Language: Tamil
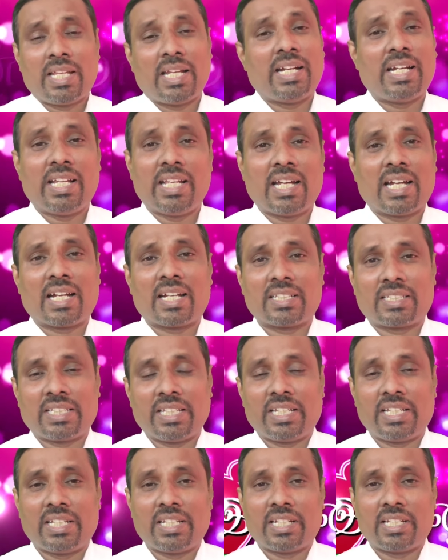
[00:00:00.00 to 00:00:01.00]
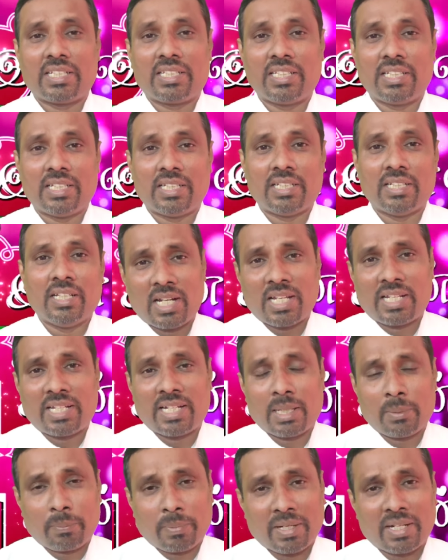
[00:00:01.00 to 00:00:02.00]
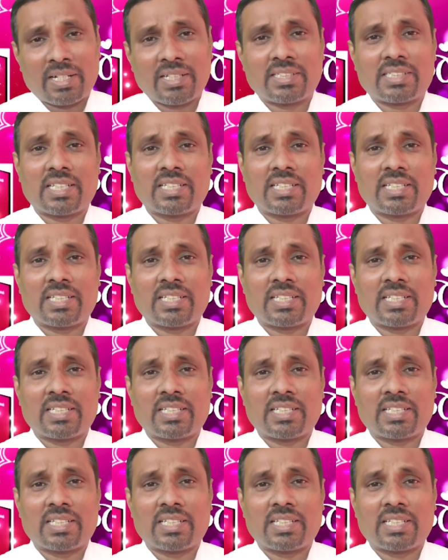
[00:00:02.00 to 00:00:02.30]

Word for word: ஏழையாக தெரிகிறது உங்களை நான் பங்கு